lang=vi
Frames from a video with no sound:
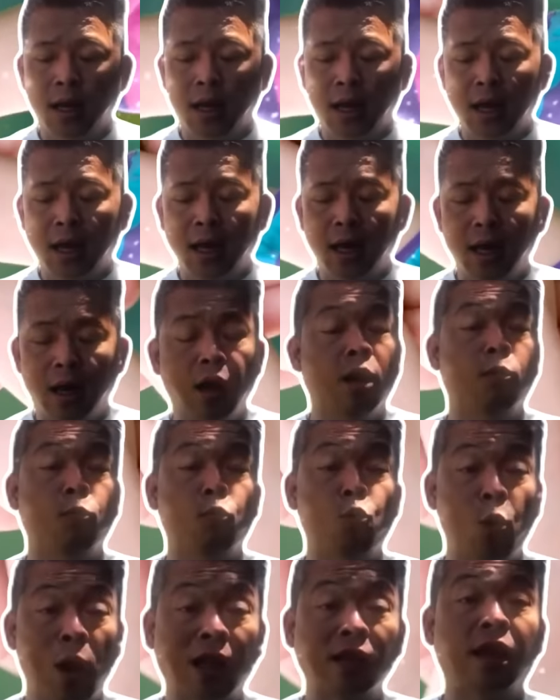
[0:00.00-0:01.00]
À,
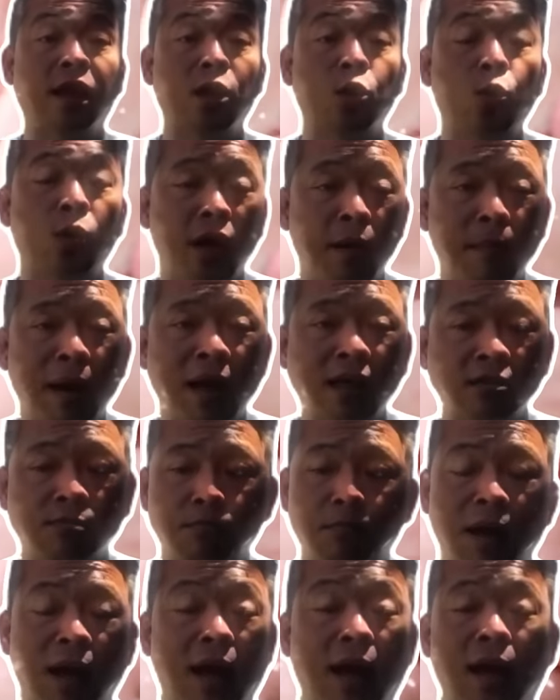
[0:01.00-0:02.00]
hỏa tiễn của HIMARS
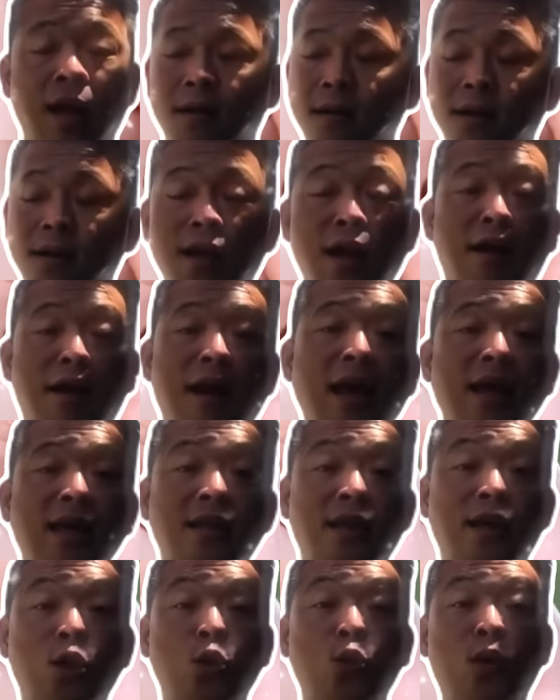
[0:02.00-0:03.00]
mà gần đây
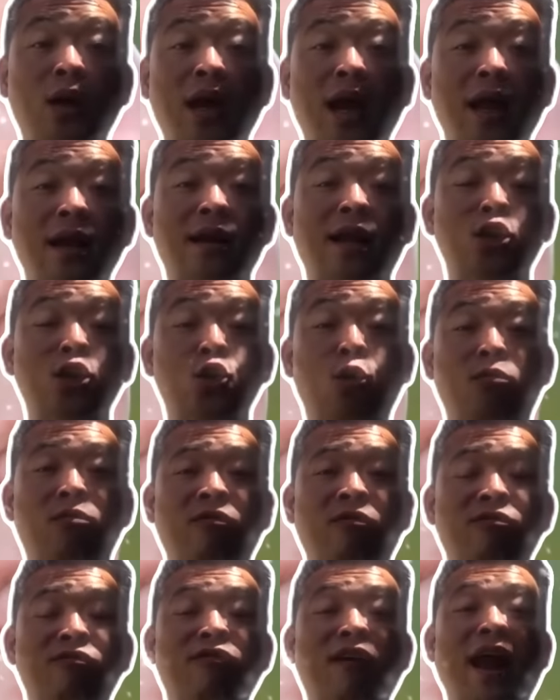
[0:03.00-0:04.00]
thì Ukraine đã dùng
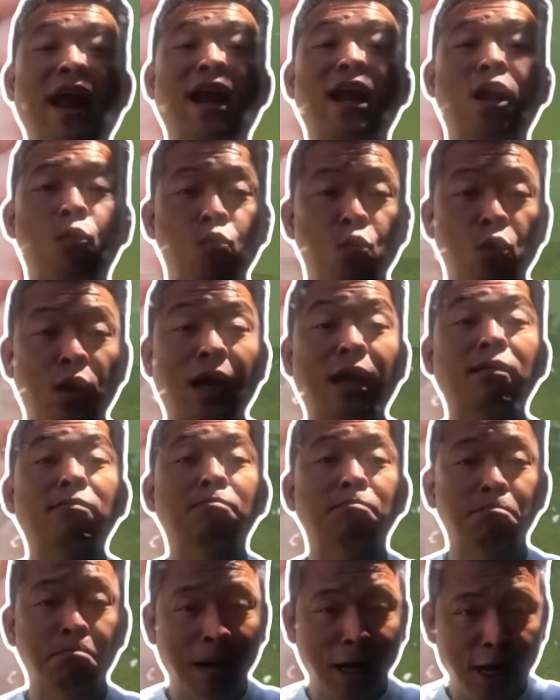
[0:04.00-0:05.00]
phản công một cách
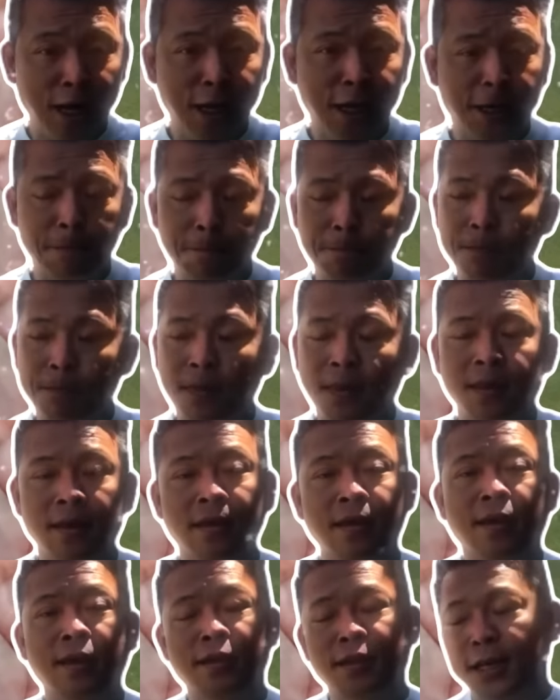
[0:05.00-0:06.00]
mãnh liệt.
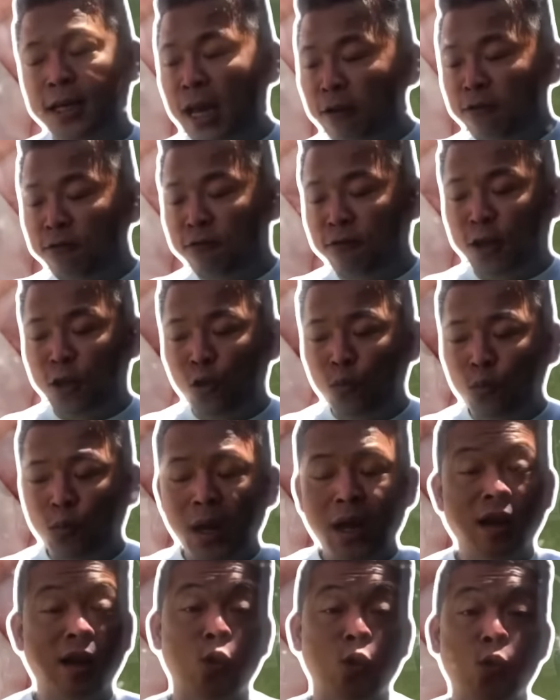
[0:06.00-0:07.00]
Thì các quý vị cũng
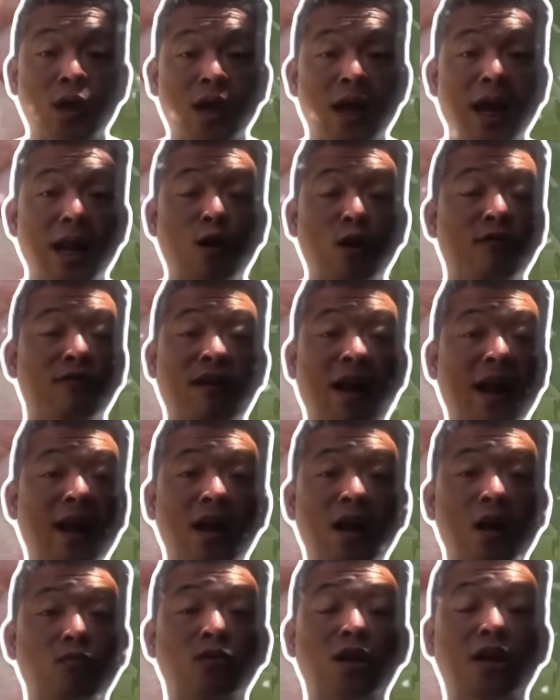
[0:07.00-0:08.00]
biết là Ukraine họ phản
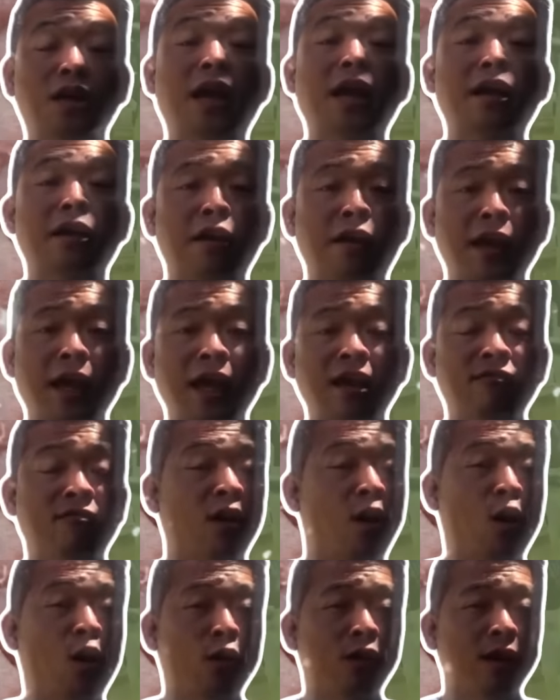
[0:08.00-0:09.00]
công thời gian gần đây
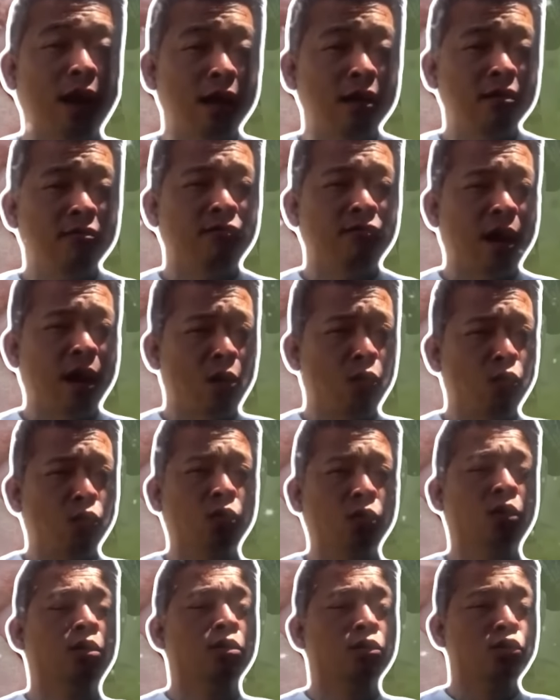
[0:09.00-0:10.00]
và họ đánh vào
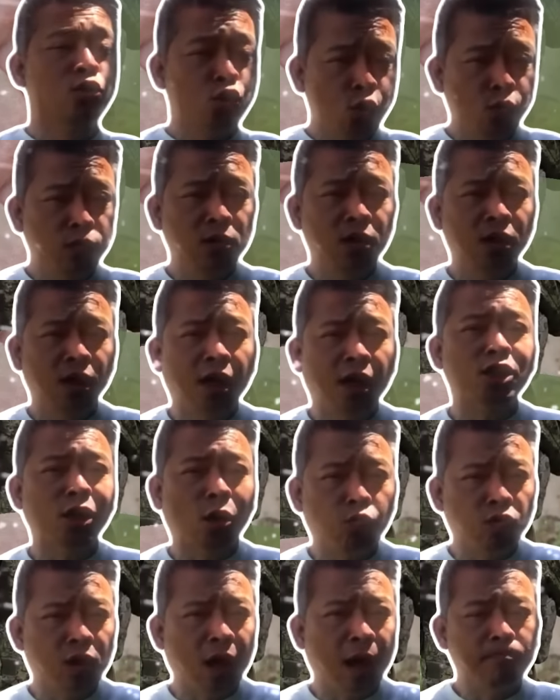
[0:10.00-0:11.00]
trúng những cái
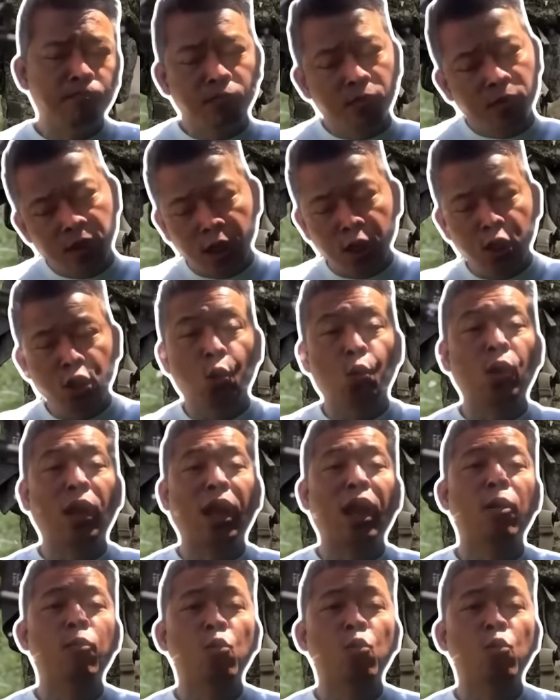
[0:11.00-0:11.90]
trọng tâm. Thí dụ ngày